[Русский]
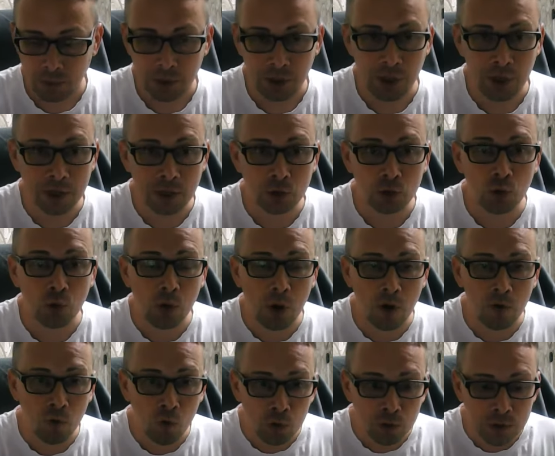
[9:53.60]
Есть
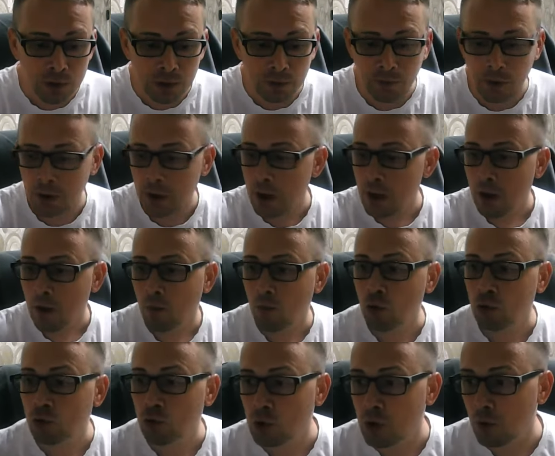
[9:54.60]
руководство.
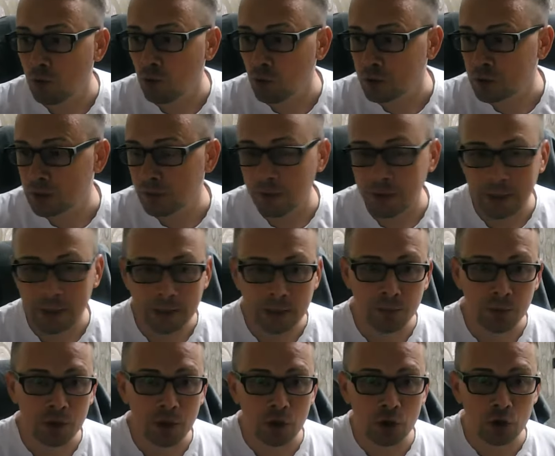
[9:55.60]
Вот руководство
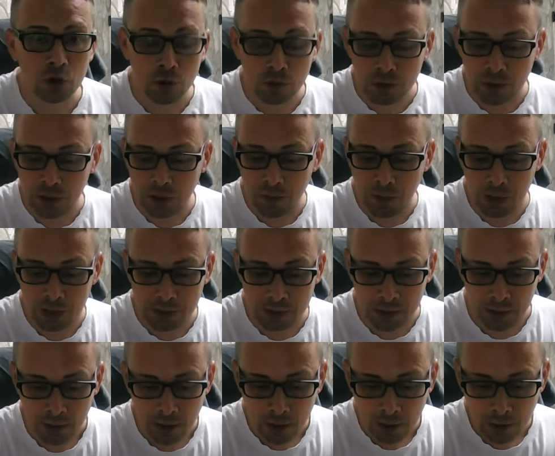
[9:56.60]
этим и должно
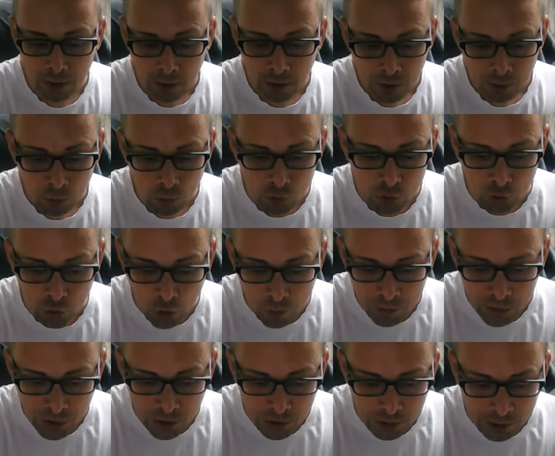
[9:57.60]
заниматься. Ну что
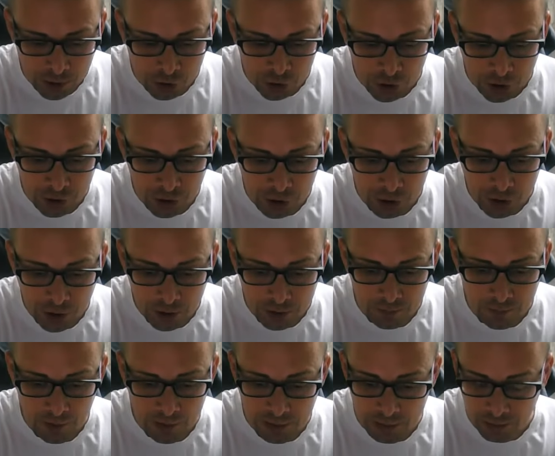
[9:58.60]
мне эта женщина
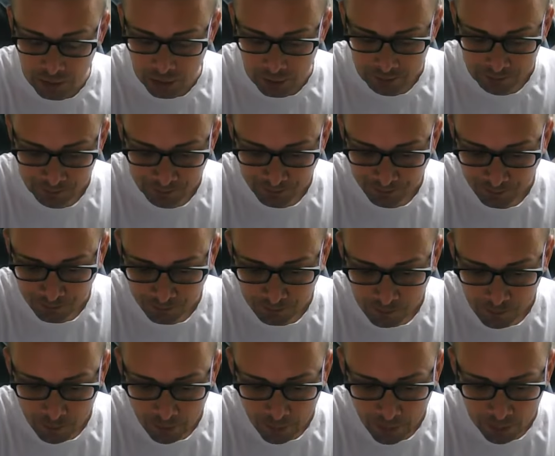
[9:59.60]
ответила?
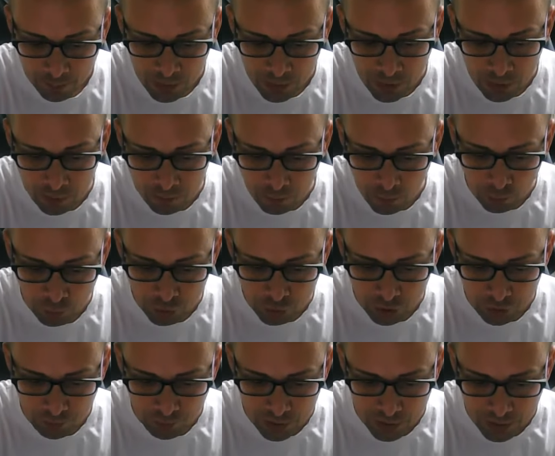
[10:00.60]
Мне
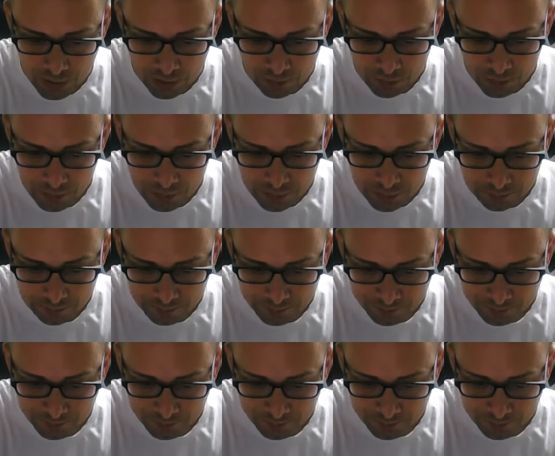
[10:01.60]
очень понравилось.